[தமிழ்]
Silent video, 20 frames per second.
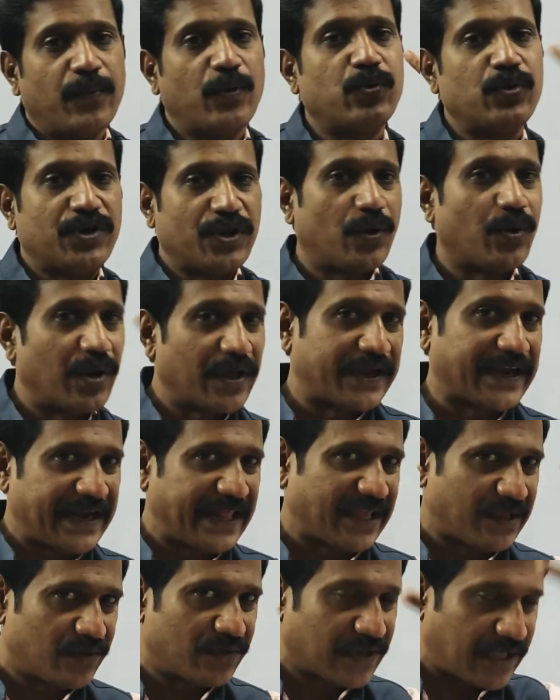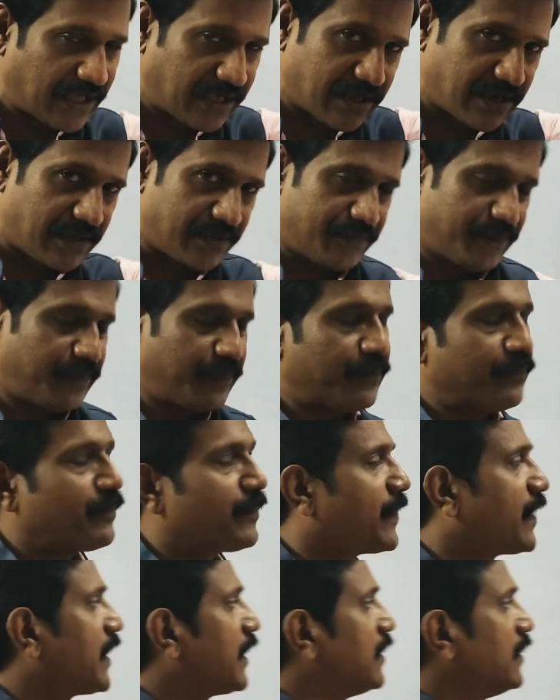அமௌண்ட் எவ்வளோ கிடைக்கும்னு கேட்குறான்
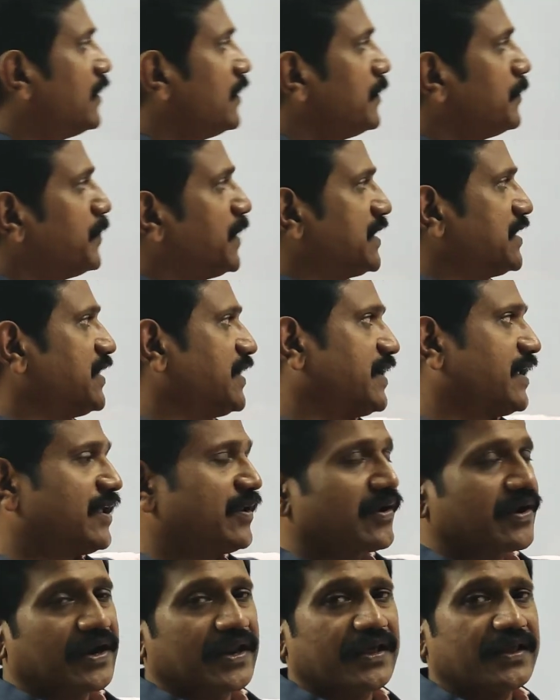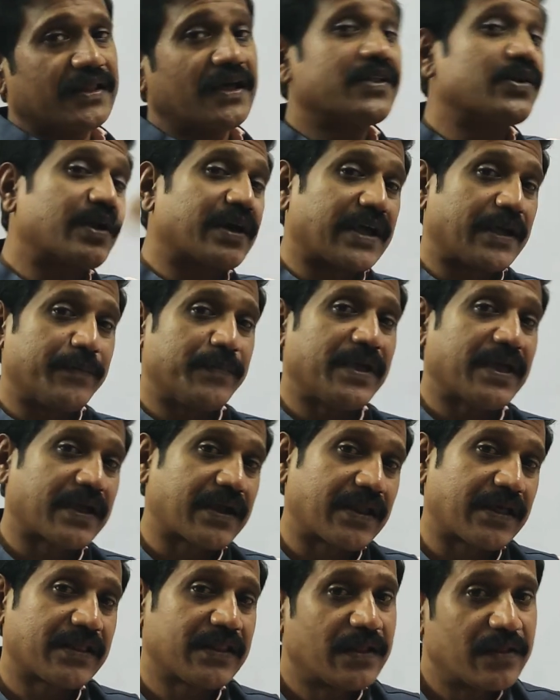பதினெட்டாயிரம் கிடைக்குதா அதோட
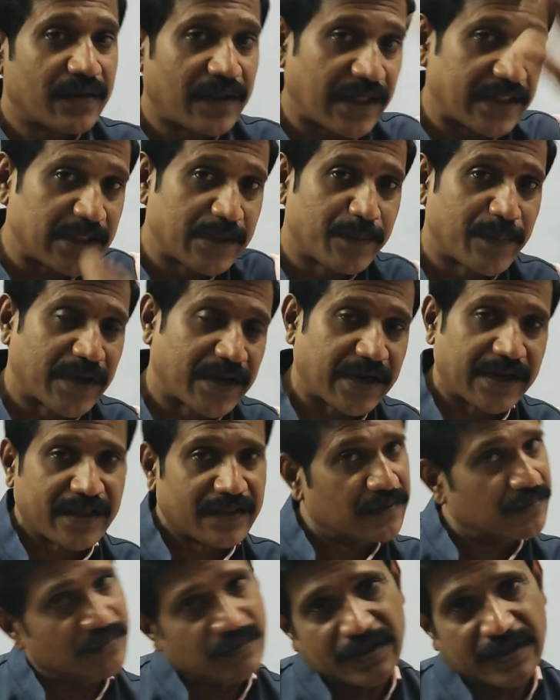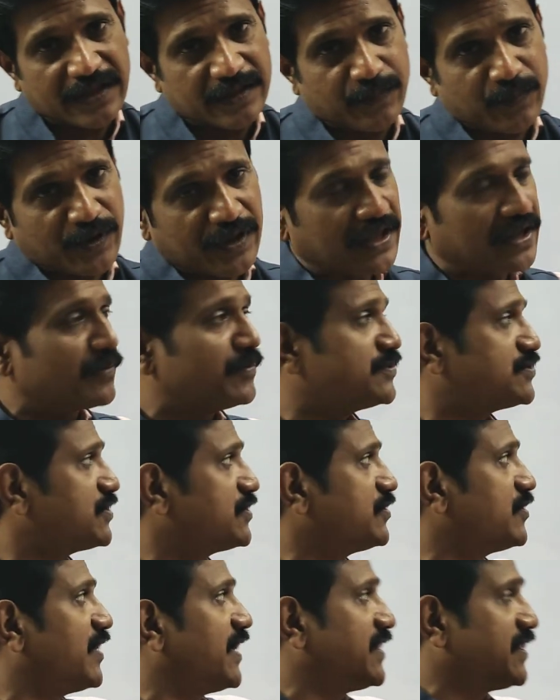கம்மியாக கிடைக்குது அதில் அதிகமாக கிடைக்குதுன்னு உங்களுக்கு புரிய
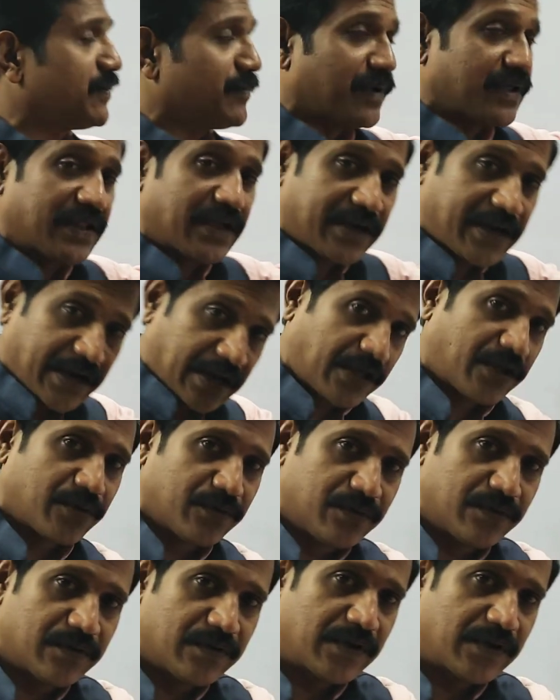ஆரம்பிச்சிடும் இதோட அதிகமாக தான் கிடைக்கும்